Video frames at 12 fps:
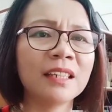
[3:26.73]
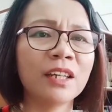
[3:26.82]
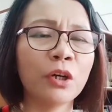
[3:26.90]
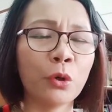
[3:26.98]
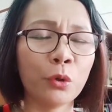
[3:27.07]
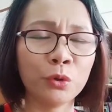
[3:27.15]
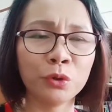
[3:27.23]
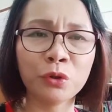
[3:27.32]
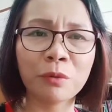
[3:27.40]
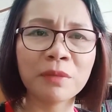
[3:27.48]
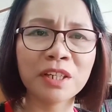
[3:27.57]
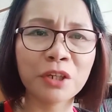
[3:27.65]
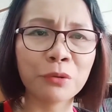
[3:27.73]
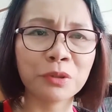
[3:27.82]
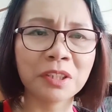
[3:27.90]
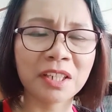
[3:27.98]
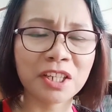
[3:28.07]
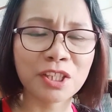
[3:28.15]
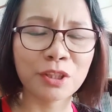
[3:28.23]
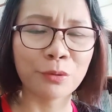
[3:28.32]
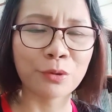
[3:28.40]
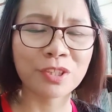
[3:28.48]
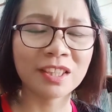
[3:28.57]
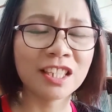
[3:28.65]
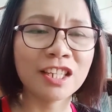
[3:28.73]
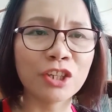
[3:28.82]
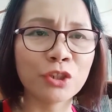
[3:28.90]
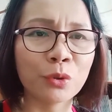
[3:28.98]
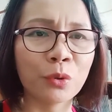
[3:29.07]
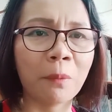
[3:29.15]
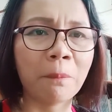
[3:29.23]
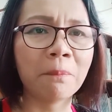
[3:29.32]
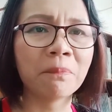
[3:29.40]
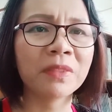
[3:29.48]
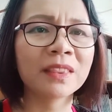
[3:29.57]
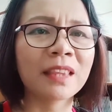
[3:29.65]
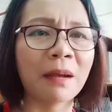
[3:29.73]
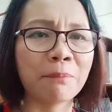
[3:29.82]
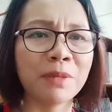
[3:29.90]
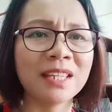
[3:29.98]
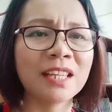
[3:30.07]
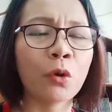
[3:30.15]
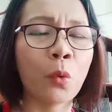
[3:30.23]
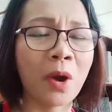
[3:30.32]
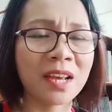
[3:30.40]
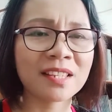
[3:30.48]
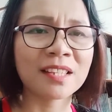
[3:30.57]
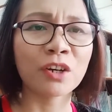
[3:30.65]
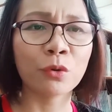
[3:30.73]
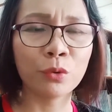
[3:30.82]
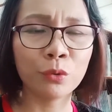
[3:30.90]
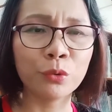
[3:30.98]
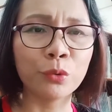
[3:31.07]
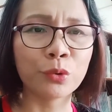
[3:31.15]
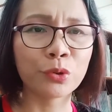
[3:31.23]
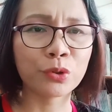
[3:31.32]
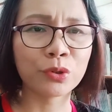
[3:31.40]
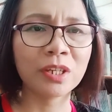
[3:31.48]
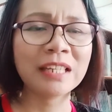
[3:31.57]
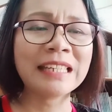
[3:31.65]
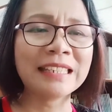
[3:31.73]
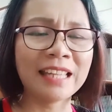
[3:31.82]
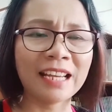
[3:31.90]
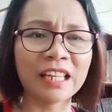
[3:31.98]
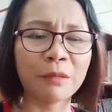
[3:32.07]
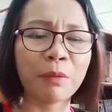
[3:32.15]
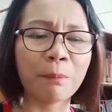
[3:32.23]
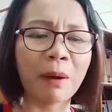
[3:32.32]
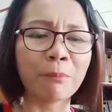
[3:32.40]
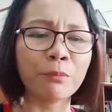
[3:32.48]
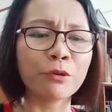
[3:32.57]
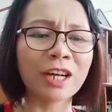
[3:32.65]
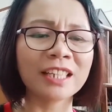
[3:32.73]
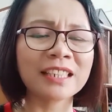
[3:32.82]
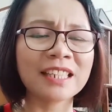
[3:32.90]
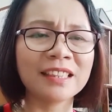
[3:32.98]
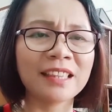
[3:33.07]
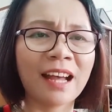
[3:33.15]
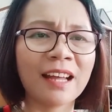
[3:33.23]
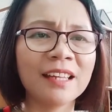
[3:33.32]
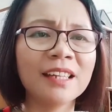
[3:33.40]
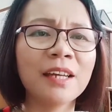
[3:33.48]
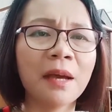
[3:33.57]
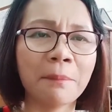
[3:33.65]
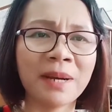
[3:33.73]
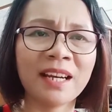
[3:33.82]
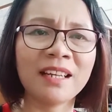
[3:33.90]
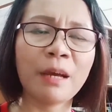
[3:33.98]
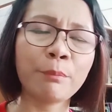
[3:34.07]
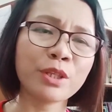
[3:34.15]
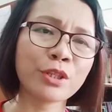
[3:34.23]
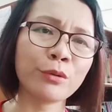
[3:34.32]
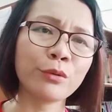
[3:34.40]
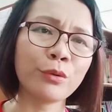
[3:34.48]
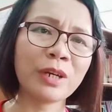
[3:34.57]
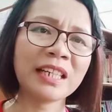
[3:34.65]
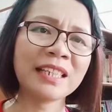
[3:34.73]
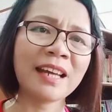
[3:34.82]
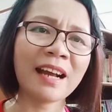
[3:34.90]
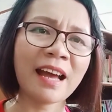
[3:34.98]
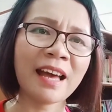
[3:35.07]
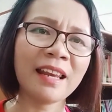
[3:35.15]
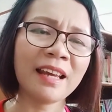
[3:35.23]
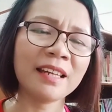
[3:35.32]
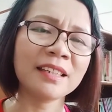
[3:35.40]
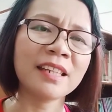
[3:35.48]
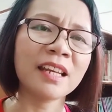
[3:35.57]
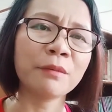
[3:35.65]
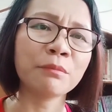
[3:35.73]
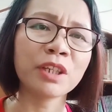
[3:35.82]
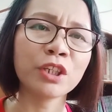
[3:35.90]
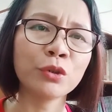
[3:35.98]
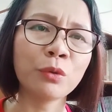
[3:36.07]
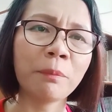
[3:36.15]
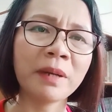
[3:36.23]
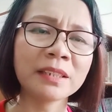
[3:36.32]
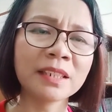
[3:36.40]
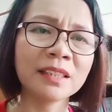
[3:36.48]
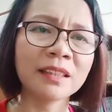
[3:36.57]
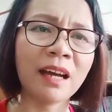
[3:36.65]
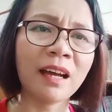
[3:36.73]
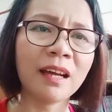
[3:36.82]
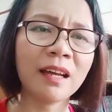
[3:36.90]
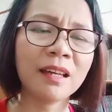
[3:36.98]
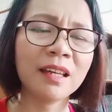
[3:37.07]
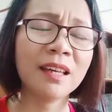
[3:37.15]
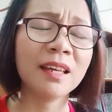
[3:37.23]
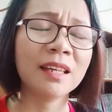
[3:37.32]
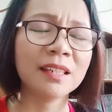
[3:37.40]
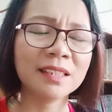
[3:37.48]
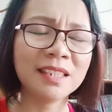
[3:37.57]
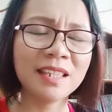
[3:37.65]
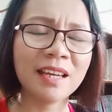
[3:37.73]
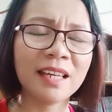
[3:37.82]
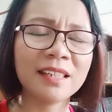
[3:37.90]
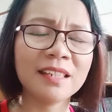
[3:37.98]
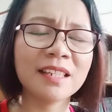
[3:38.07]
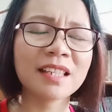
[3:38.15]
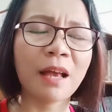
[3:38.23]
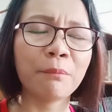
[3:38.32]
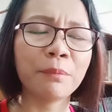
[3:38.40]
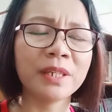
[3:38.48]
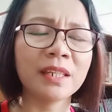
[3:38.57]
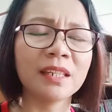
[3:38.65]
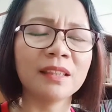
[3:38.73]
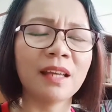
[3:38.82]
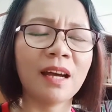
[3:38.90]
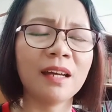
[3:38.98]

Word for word: untuk mengikut Kristus tidak cukup, tapi kuasa Roh Kudus yang akan memampukan kita menggenapi seluruh kehendak Allah dalam kehidupan kita. Dia ada di samping kita,